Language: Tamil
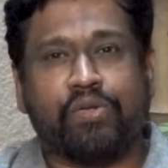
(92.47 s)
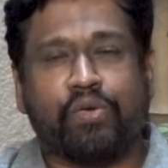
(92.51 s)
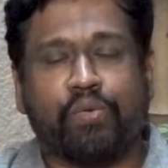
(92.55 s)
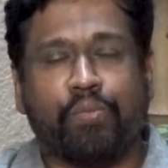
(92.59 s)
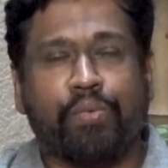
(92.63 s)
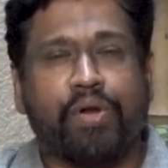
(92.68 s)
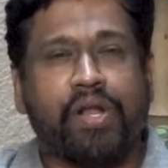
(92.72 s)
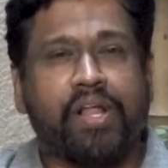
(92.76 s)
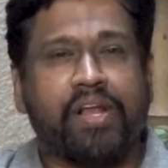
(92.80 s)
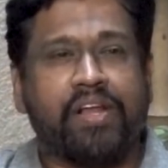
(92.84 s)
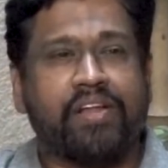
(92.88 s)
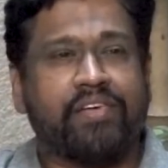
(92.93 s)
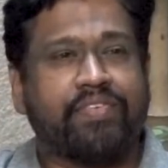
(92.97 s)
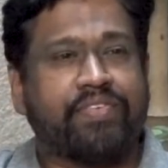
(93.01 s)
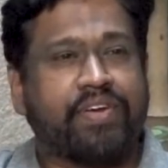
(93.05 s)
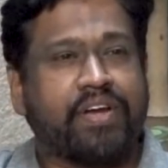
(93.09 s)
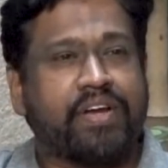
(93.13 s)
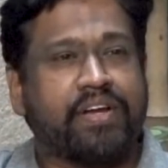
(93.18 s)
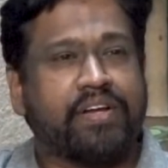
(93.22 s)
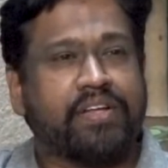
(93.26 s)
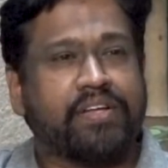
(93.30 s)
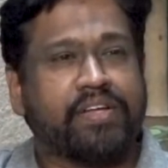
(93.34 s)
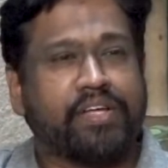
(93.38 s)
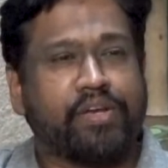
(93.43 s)
ரொம்ப நல்ல
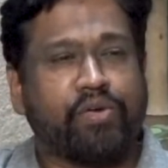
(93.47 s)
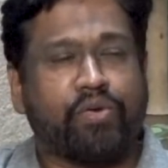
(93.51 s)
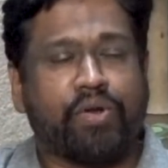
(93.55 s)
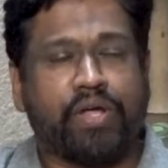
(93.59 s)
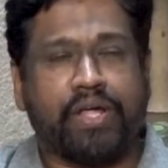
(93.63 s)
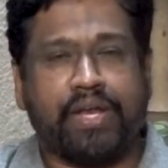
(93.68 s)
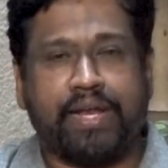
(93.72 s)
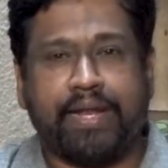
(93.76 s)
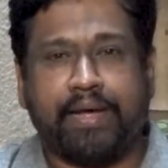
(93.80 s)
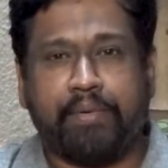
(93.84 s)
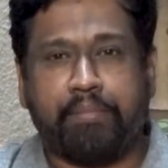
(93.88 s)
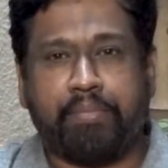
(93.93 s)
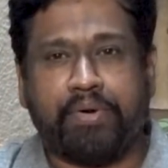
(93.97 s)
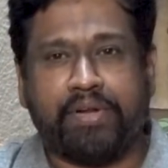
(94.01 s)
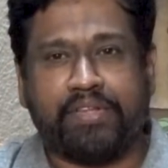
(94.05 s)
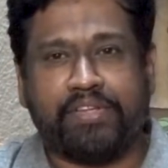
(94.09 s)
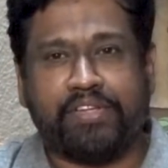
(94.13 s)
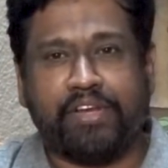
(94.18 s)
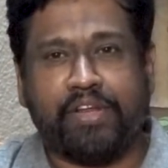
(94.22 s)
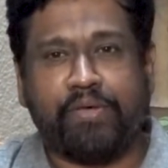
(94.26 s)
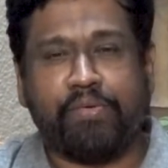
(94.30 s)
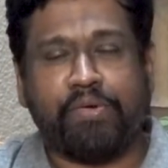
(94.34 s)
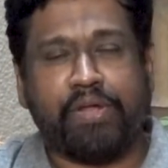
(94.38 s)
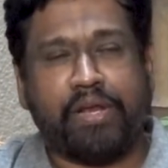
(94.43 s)
ஃப்ரெண்டு என்னோடய எல்லா
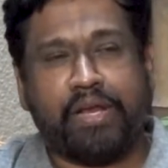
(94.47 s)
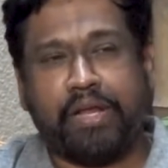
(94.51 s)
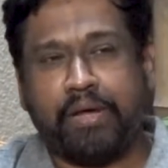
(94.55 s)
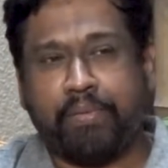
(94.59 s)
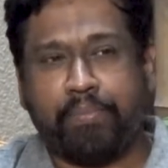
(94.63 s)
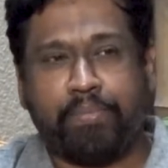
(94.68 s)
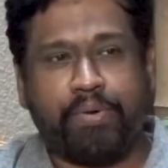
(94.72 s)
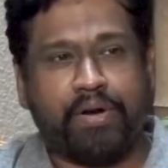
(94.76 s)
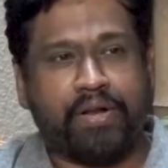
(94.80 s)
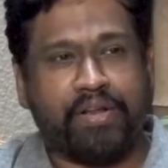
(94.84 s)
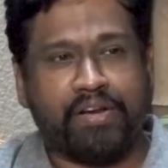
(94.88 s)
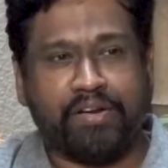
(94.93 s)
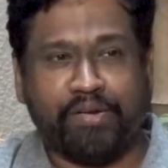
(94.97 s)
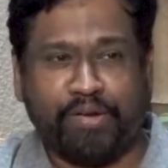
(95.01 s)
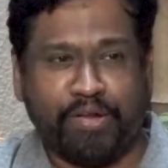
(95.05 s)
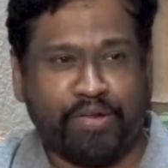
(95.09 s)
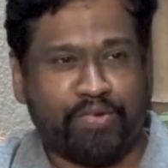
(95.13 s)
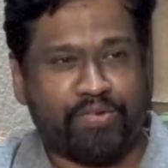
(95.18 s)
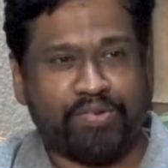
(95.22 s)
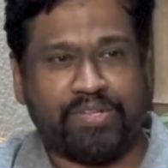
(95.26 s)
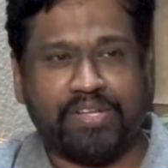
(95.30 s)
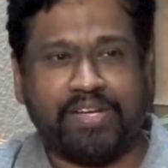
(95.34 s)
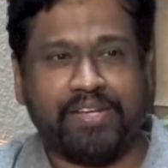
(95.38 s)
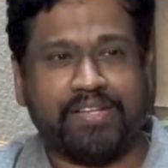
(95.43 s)
படத்துலேயும் எல்லா
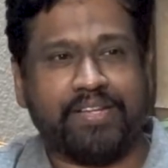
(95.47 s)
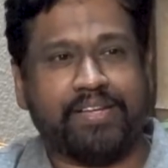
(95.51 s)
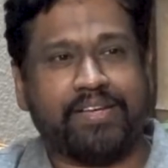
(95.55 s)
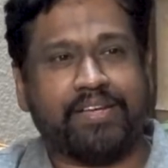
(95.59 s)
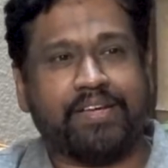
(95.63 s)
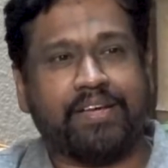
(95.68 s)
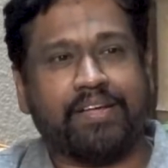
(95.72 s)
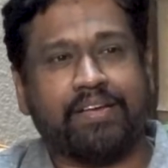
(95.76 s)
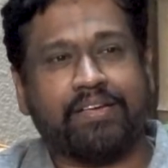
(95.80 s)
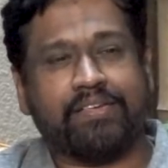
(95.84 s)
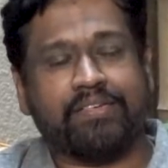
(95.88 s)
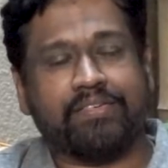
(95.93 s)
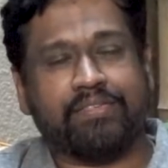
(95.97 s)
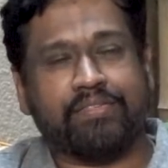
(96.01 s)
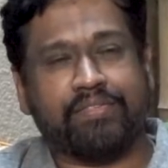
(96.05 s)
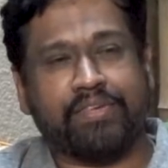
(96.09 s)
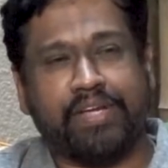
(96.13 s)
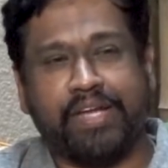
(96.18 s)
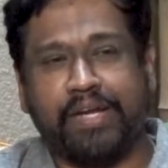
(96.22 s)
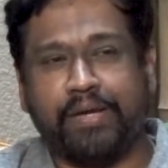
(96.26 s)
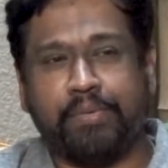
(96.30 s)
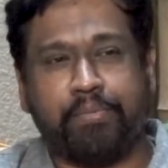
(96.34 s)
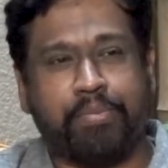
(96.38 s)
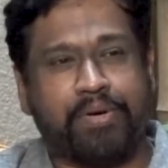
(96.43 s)
பாடல்களையும் அவர் தான் எழுதியிருக்காரு
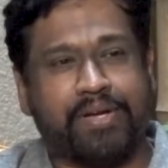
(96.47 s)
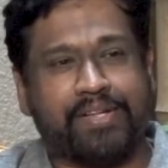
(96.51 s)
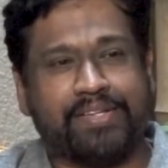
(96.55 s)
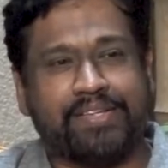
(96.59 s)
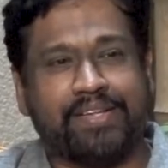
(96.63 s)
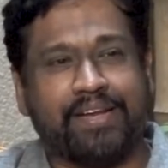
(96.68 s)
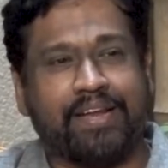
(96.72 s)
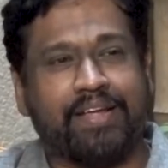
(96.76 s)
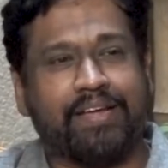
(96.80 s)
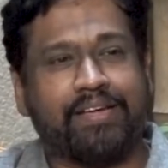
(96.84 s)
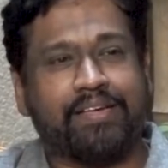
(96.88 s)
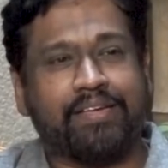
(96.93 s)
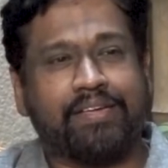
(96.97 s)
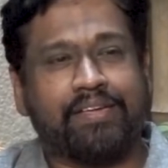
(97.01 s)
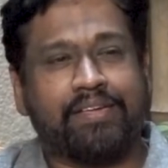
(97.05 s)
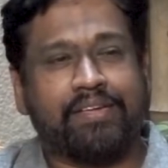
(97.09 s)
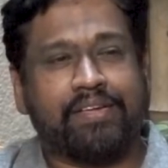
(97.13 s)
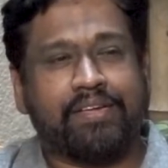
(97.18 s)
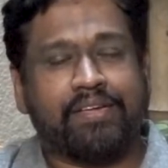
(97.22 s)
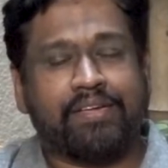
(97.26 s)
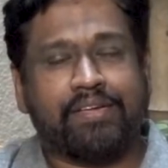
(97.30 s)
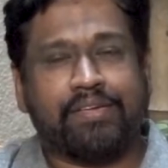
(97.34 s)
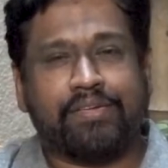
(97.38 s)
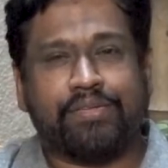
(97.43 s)
ஏழு படத்தில்
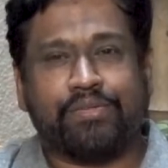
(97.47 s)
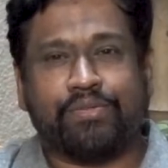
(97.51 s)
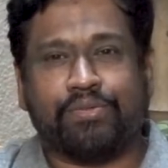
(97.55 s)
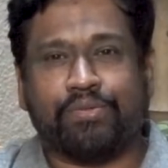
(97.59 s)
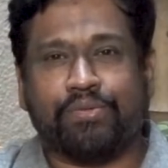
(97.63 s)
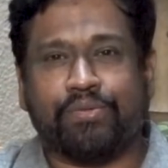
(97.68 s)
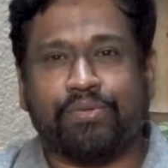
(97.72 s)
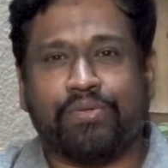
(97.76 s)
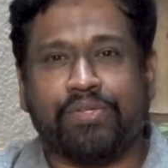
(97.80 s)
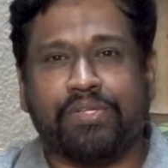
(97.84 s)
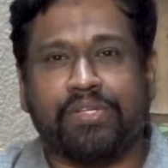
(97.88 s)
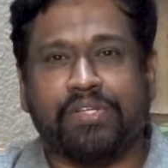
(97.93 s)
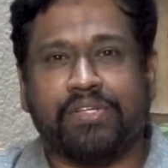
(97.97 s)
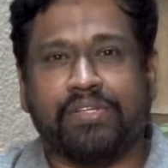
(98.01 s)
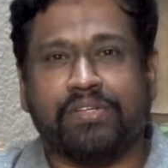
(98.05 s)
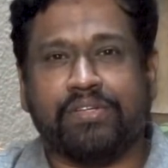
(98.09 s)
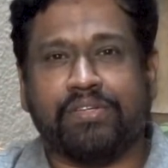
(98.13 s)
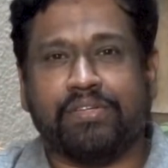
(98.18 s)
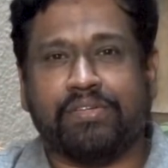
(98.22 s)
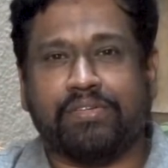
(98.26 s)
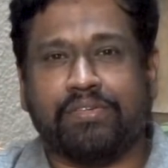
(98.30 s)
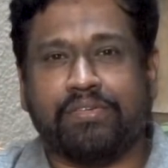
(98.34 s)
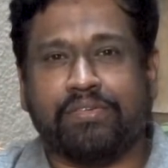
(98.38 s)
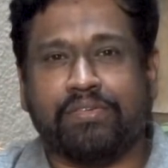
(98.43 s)
ஸோ வந்து
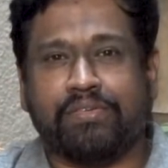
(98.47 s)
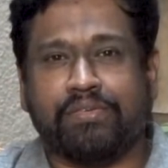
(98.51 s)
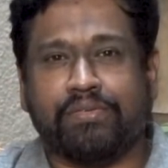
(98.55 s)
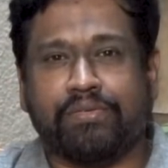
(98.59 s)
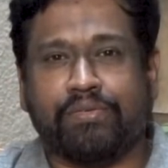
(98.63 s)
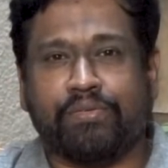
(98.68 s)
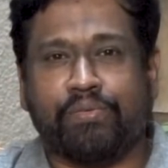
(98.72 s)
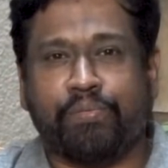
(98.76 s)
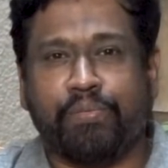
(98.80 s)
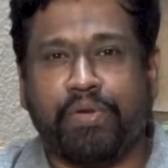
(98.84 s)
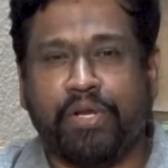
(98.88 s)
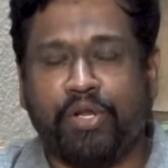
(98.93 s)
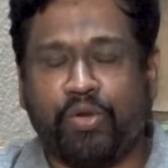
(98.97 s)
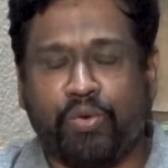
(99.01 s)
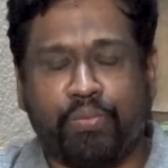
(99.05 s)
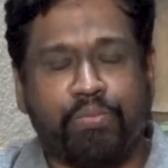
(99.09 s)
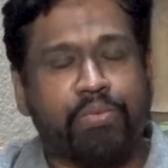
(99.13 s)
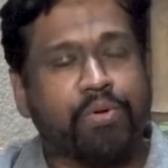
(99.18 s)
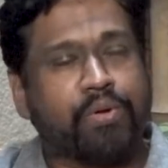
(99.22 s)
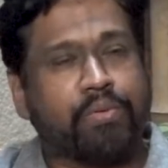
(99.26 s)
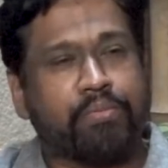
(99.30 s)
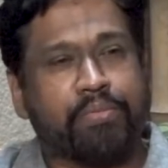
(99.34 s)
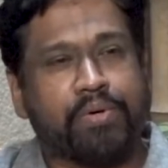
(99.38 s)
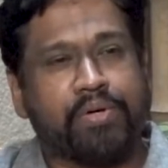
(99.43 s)
உண்மையிலே
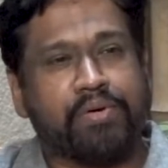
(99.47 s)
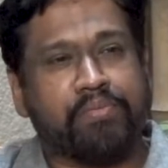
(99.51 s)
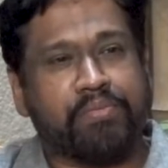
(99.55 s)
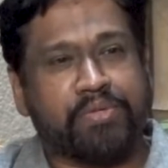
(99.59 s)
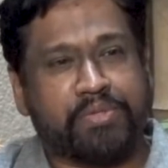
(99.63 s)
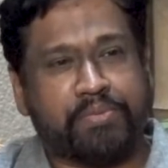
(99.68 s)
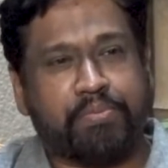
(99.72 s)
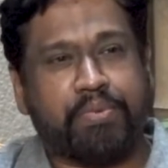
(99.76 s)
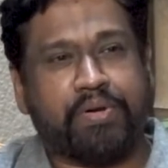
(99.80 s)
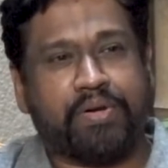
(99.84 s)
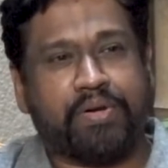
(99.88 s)
ரொம்ப ரொம்ப மிஸ்